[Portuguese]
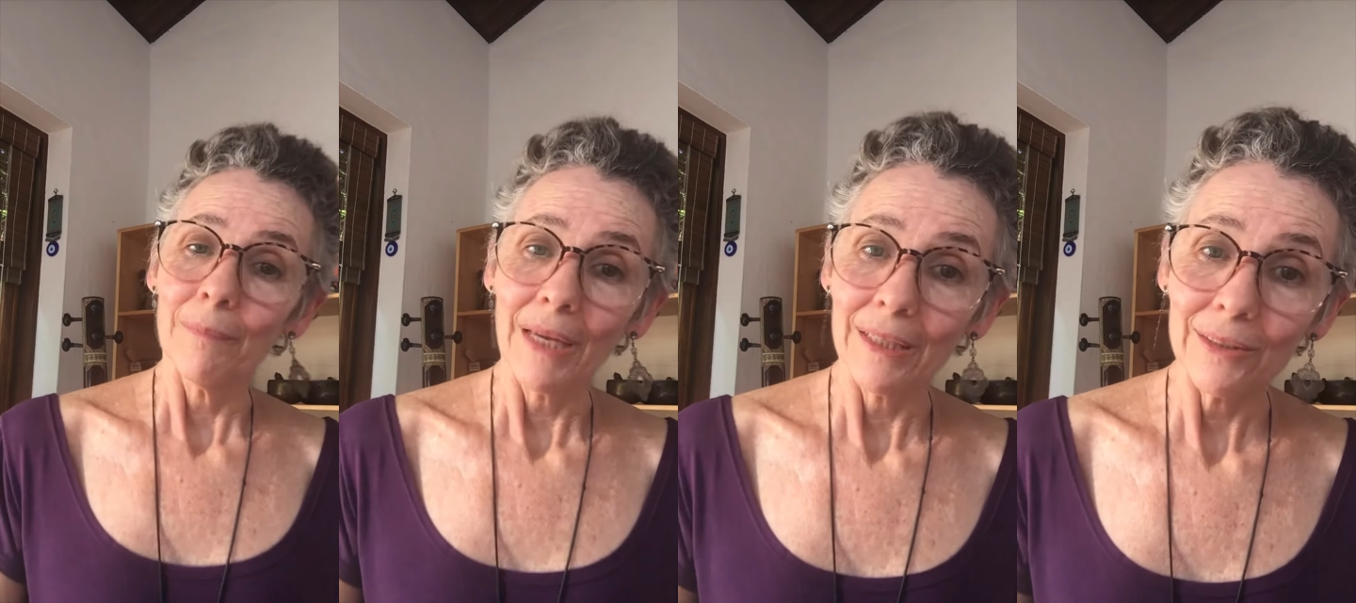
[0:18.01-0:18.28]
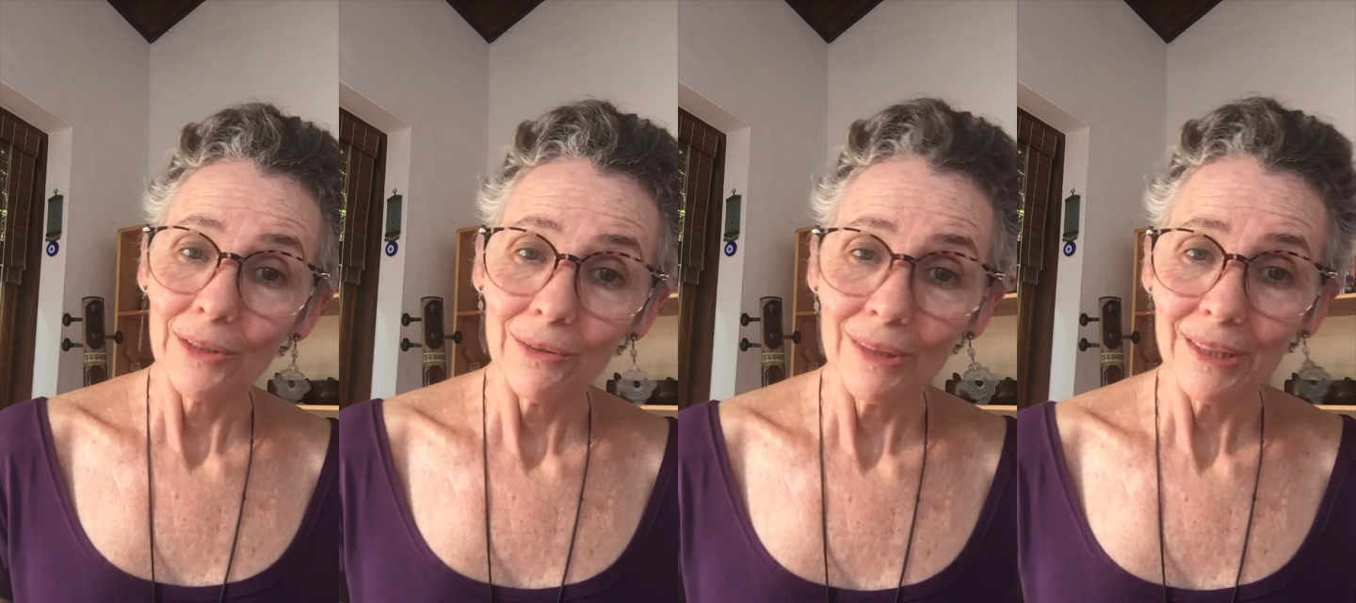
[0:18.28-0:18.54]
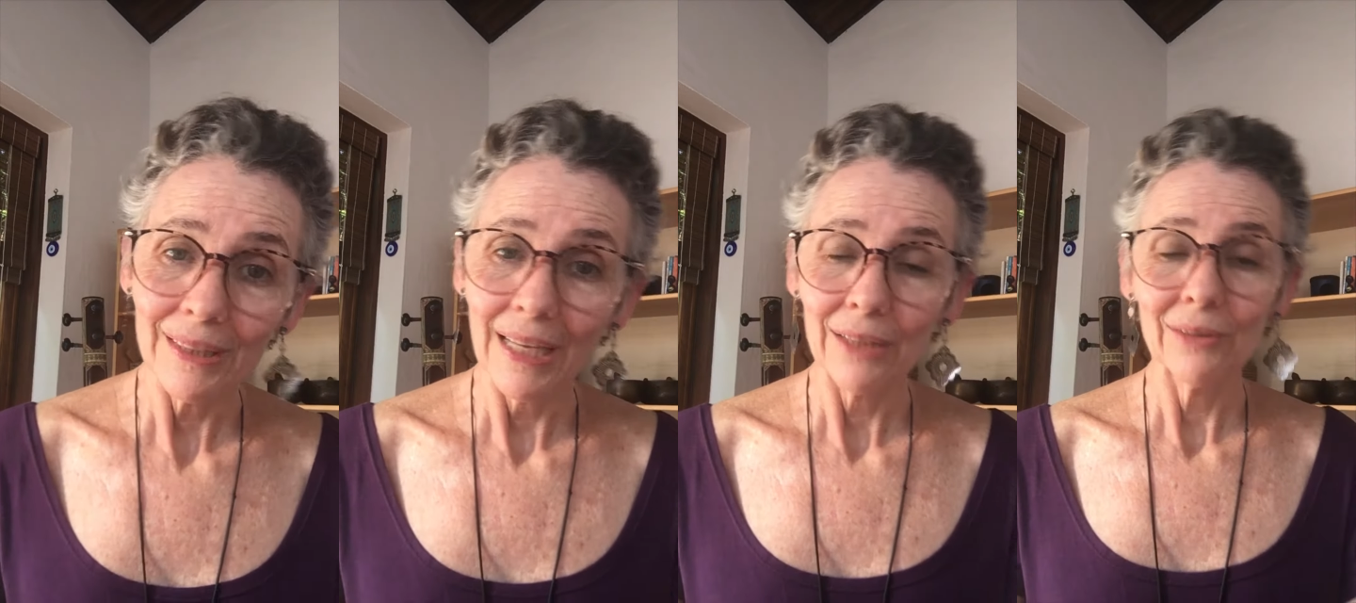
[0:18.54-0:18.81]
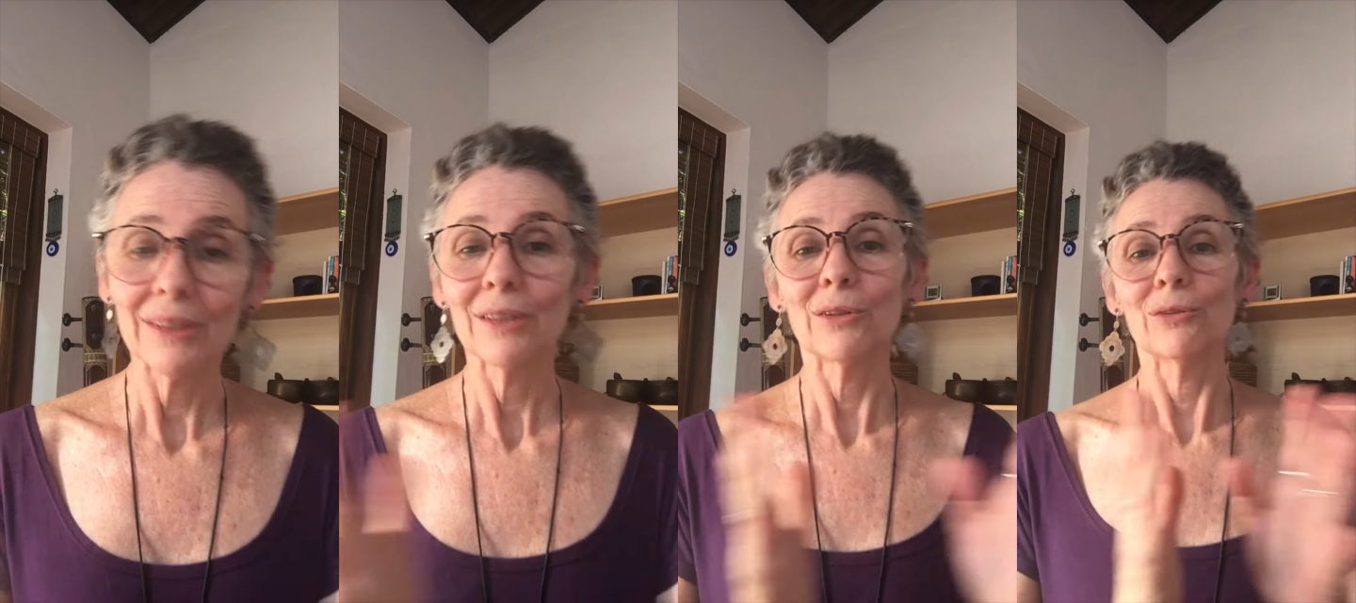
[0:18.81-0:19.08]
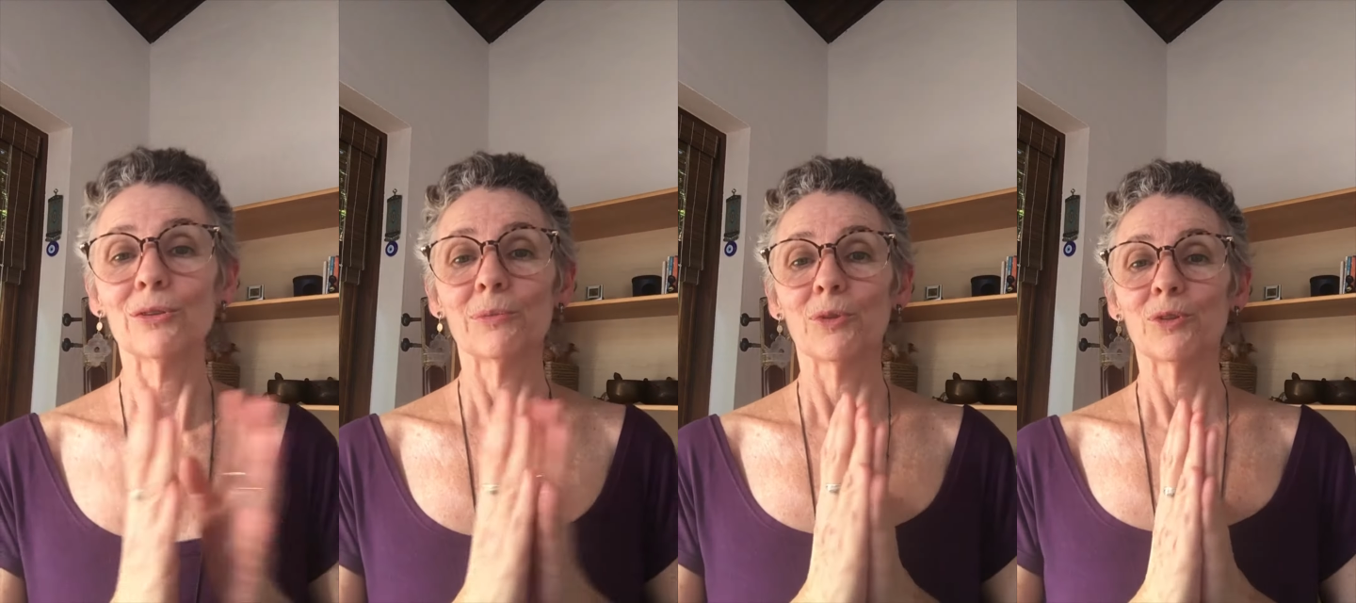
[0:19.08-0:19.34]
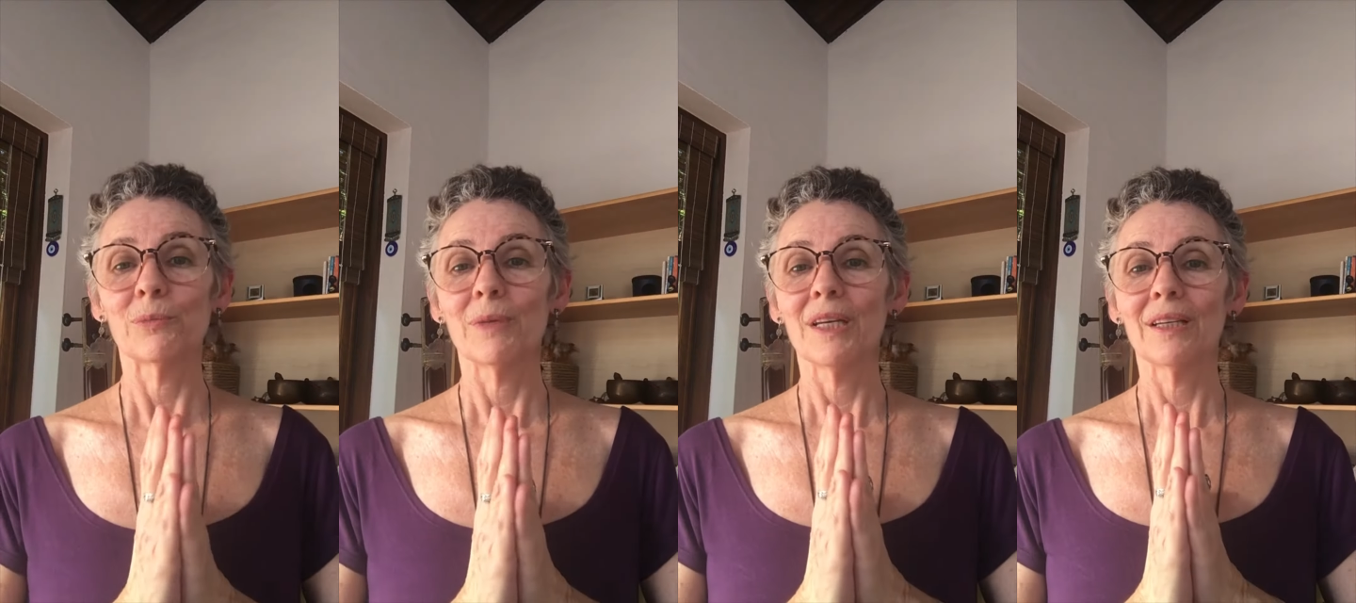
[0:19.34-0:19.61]
Bem, tenho lidado aqui com os
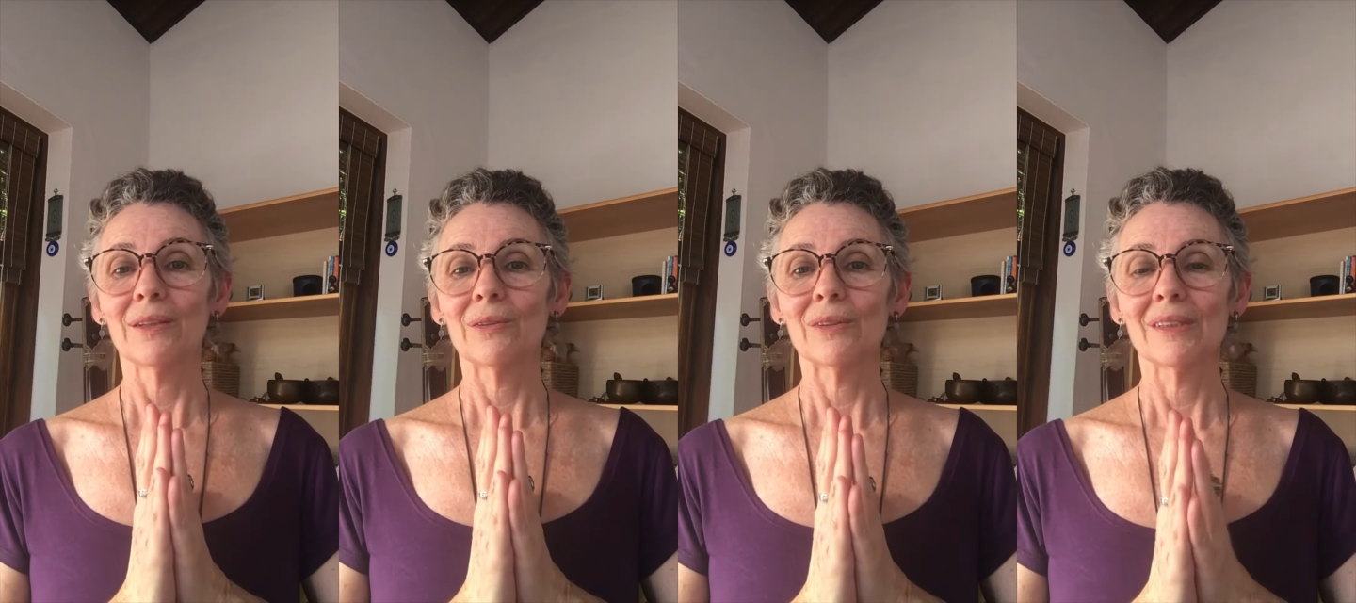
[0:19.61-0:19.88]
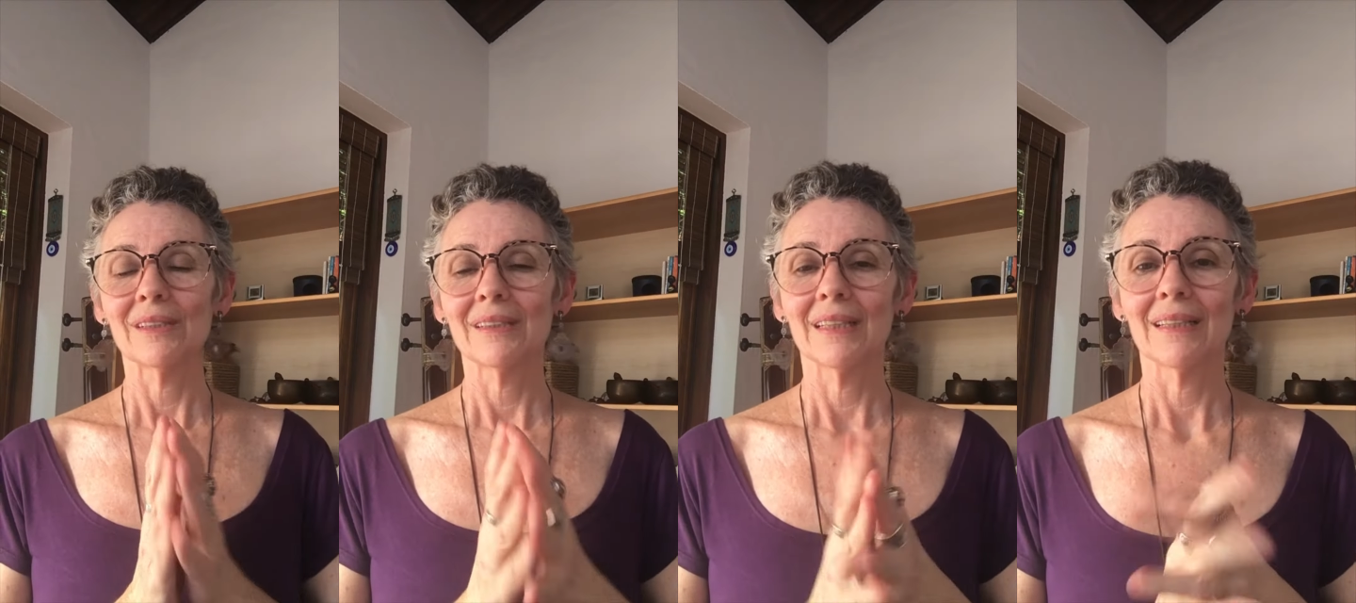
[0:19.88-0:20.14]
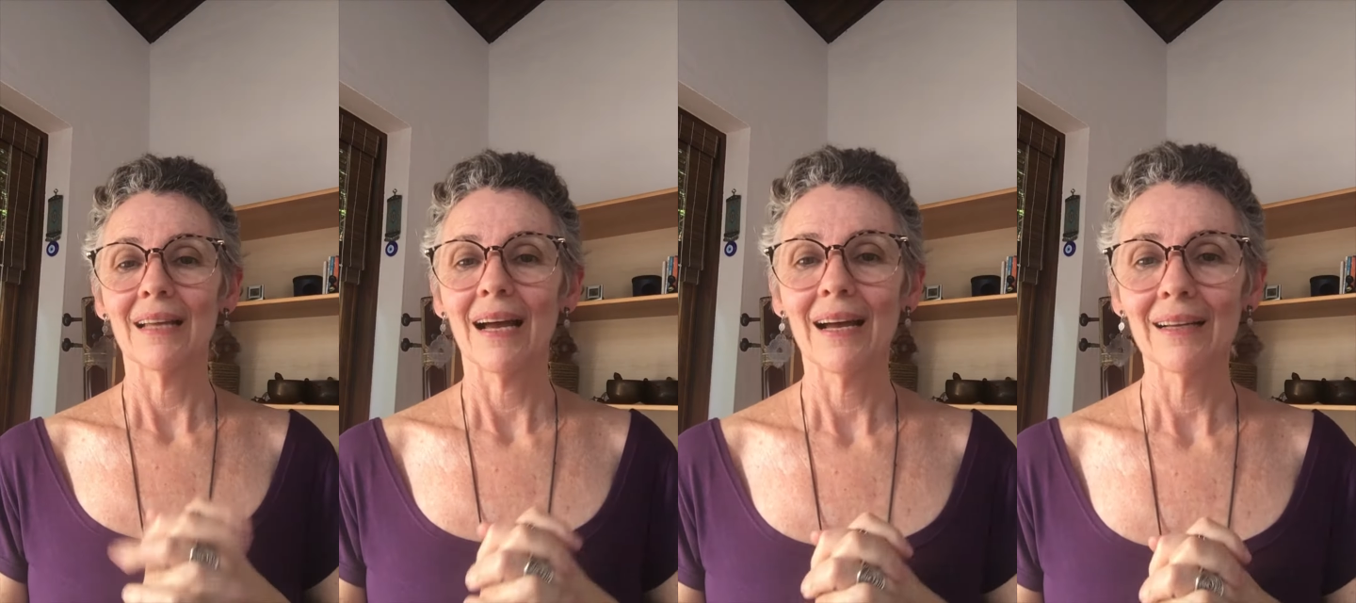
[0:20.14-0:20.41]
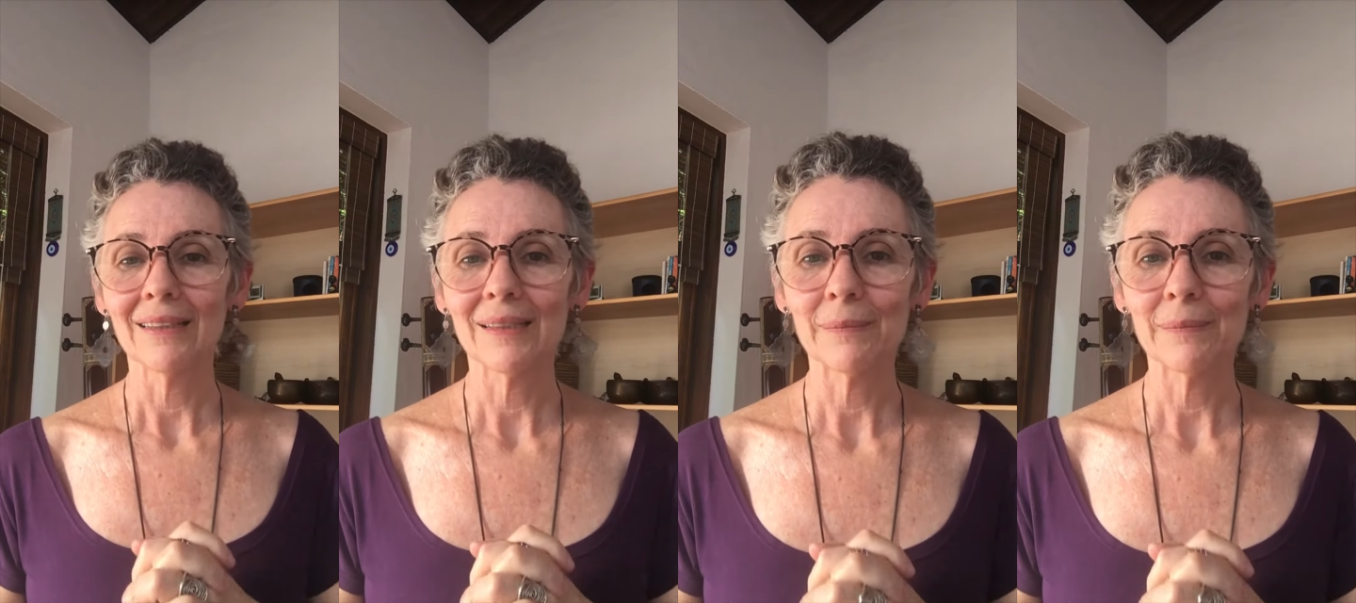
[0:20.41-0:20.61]
meus medos e ansiedades,